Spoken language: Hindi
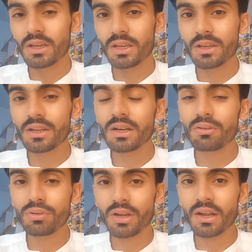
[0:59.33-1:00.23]
एक रियल
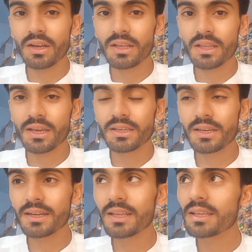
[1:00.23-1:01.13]
कंटेंट लेके आए
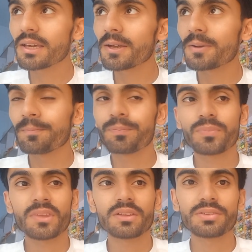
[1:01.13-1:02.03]
ये नहीं कि
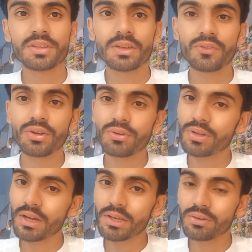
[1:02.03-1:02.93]
किसी की वीडियो
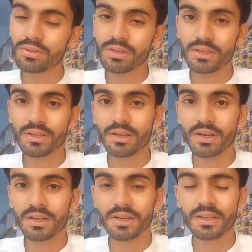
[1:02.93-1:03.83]
उठाई उसके अंदर
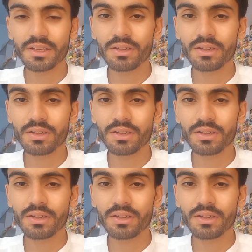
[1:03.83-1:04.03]
एडिटिंग